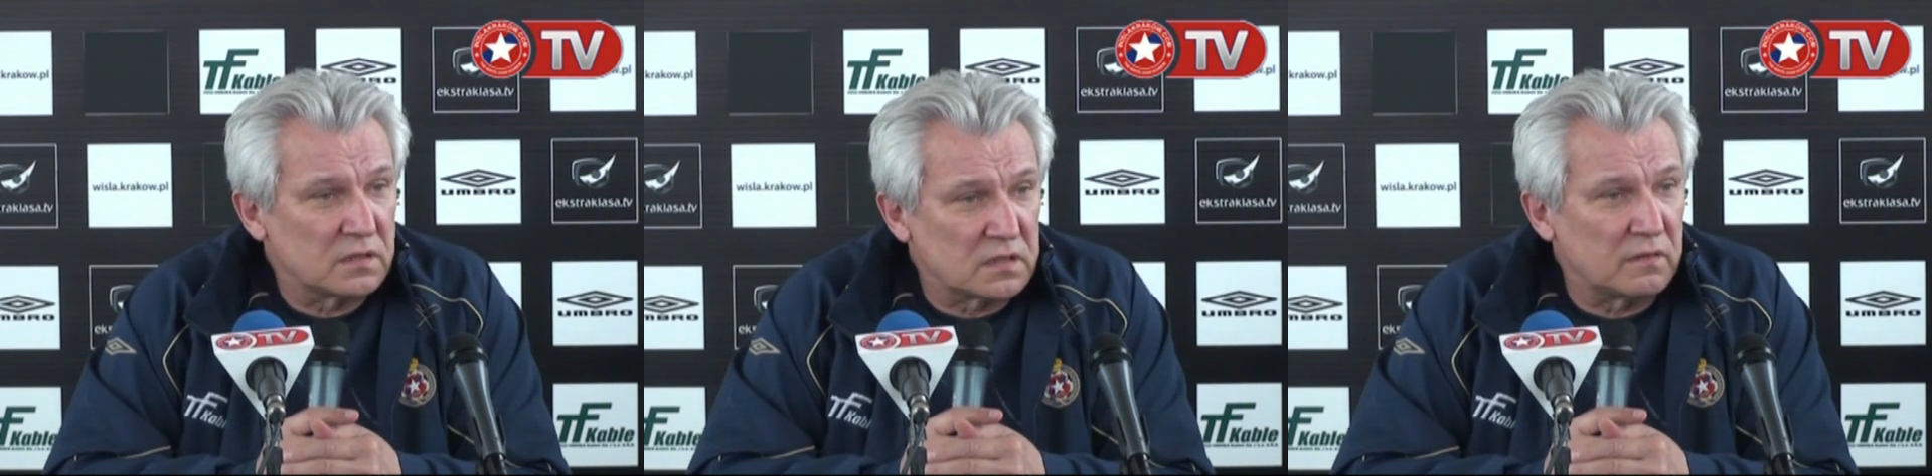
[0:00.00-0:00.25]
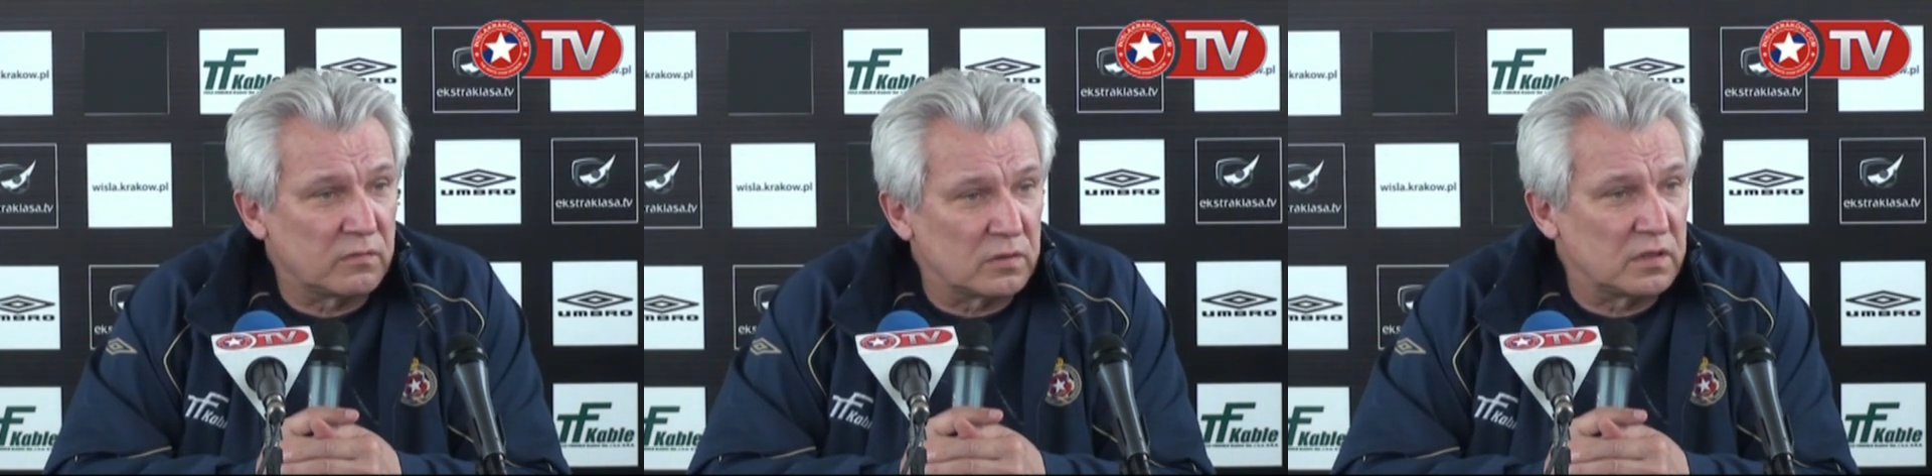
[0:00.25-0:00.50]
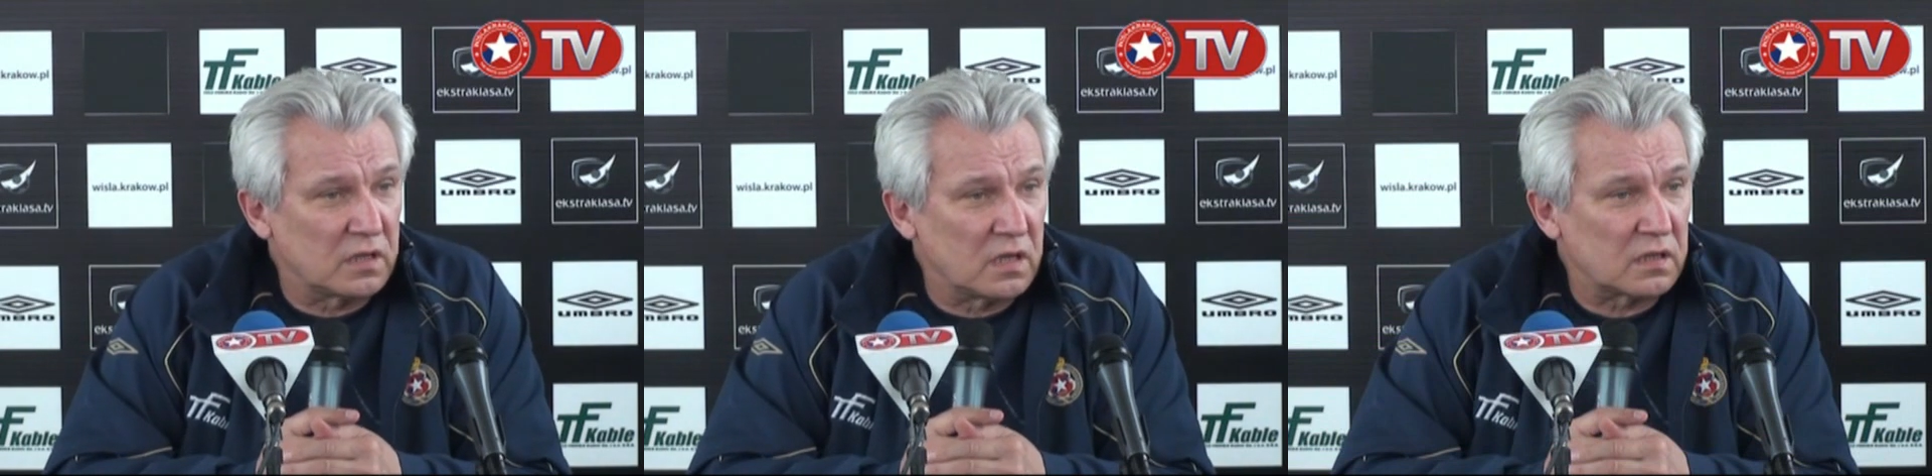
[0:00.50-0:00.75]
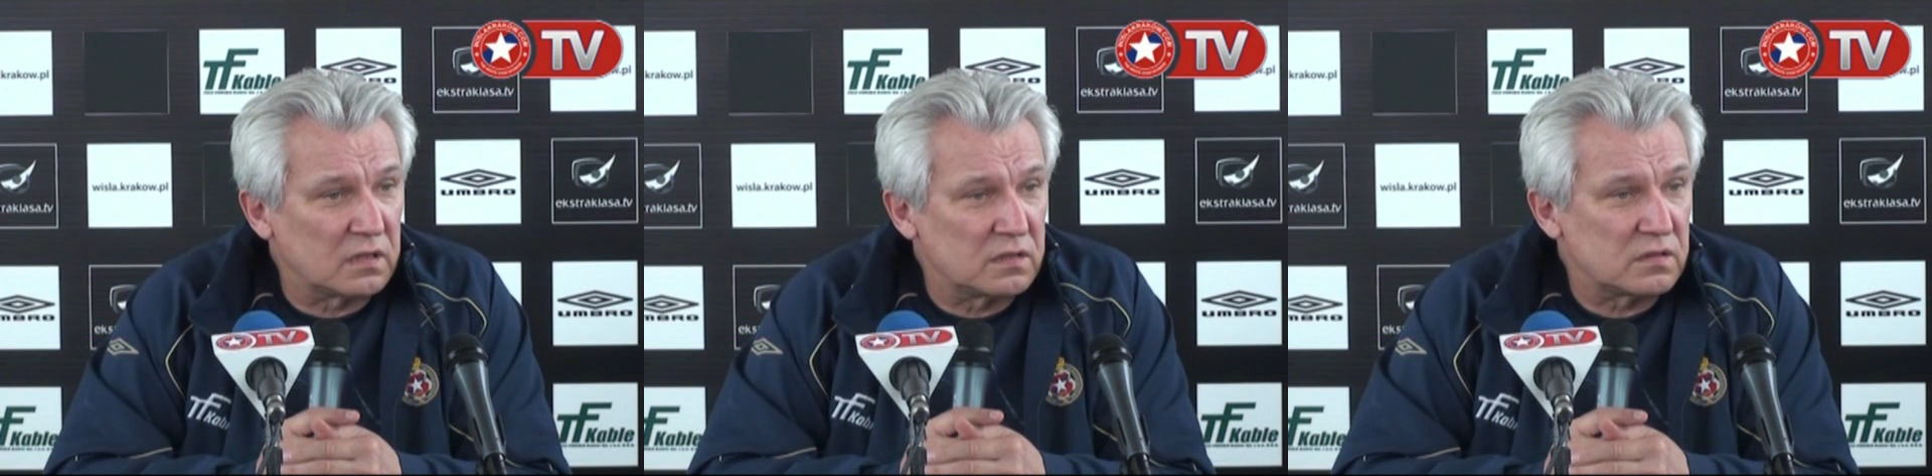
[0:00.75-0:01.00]
zawodnik
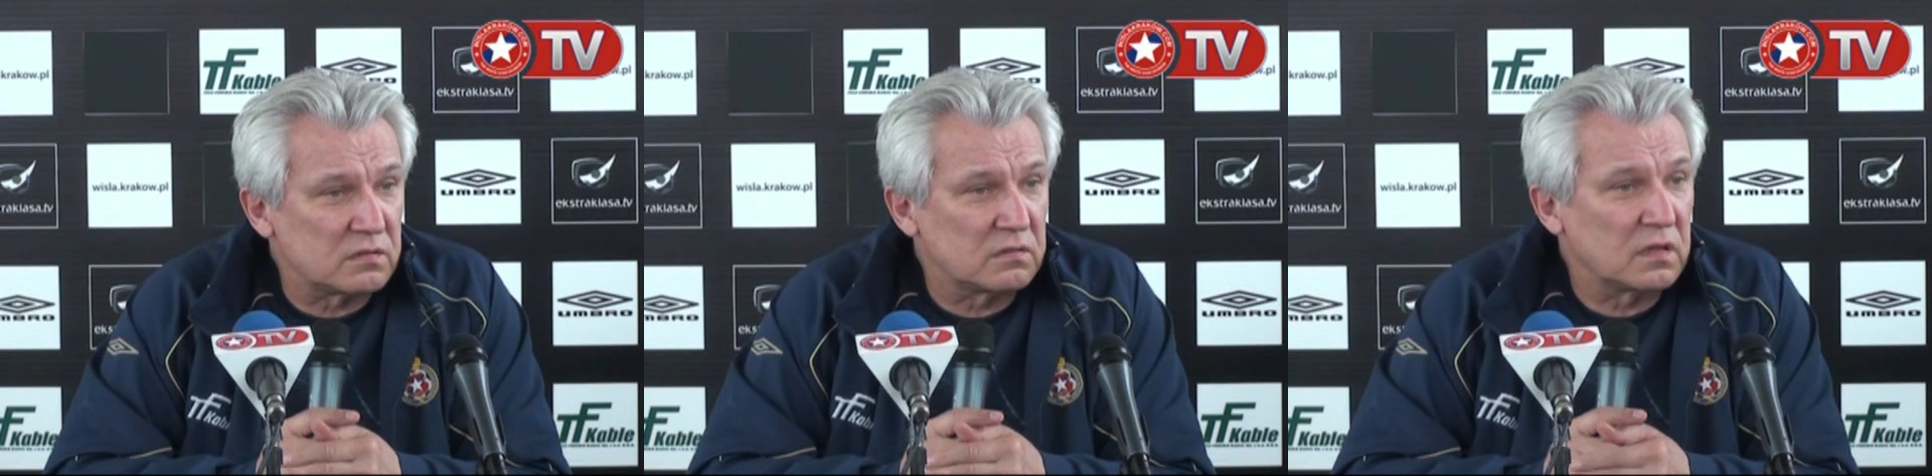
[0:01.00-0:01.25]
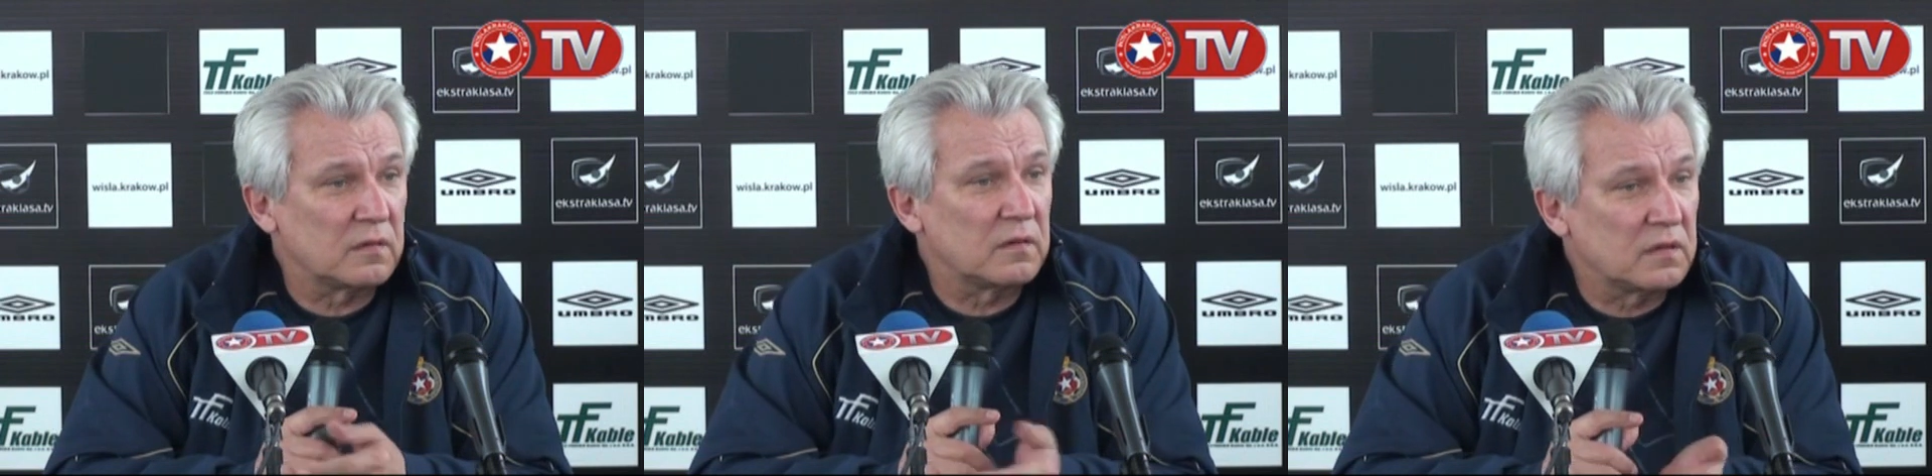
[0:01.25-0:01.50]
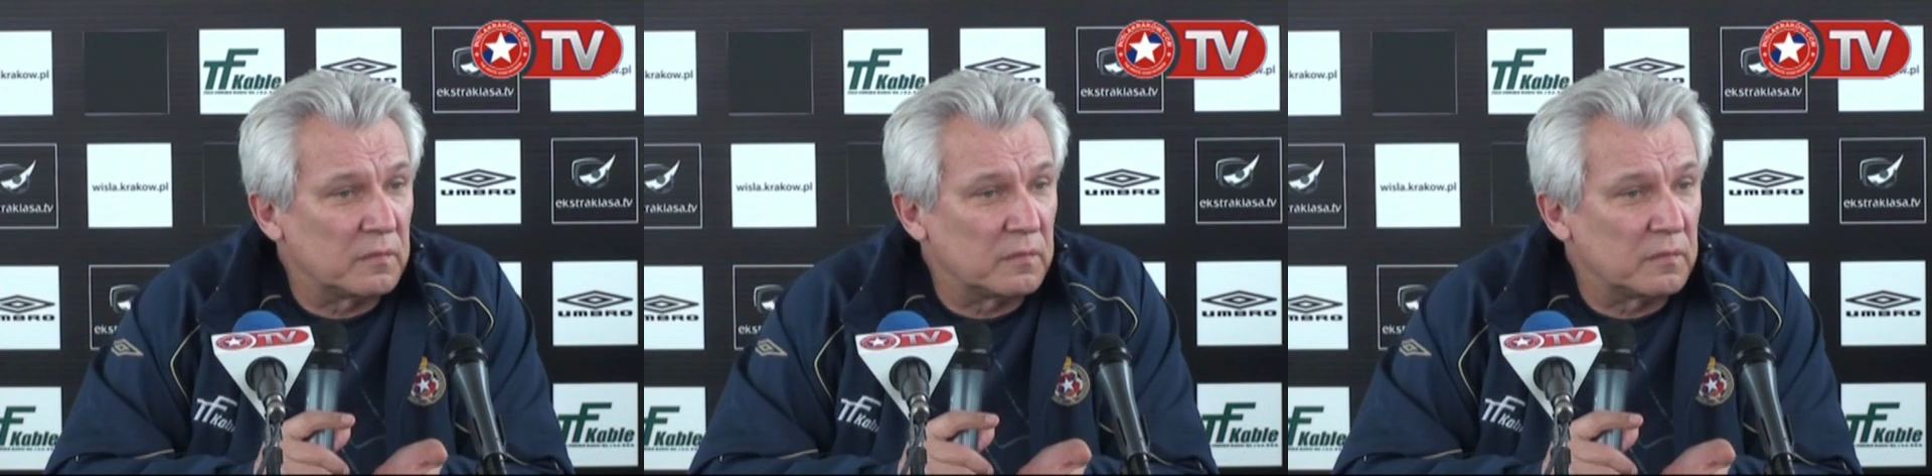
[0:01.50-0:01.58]
jakiś, to na,